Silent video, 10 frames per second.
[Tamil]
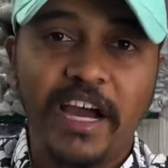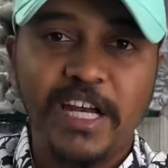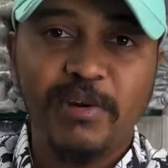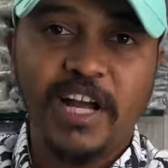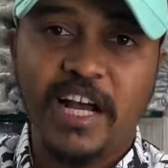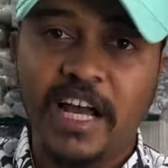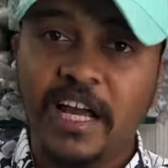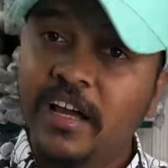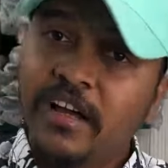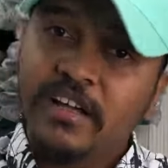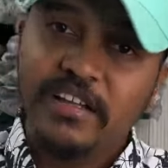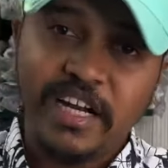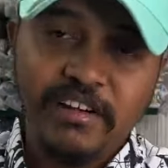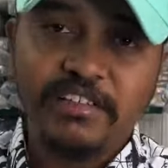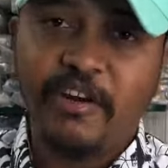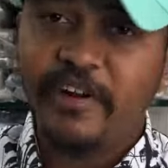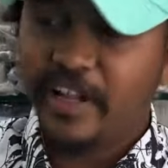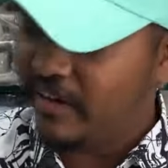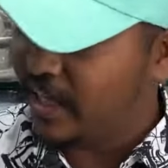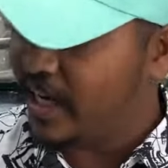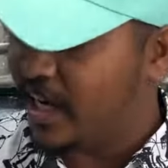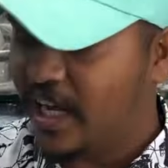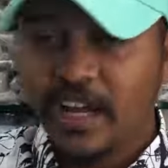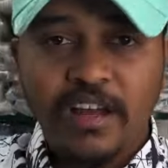வாங்கிட்டு போயிட்டாங்க திருநெல்வேலி சரௌண்டிங் தான் வாங்கியிருக்காங்க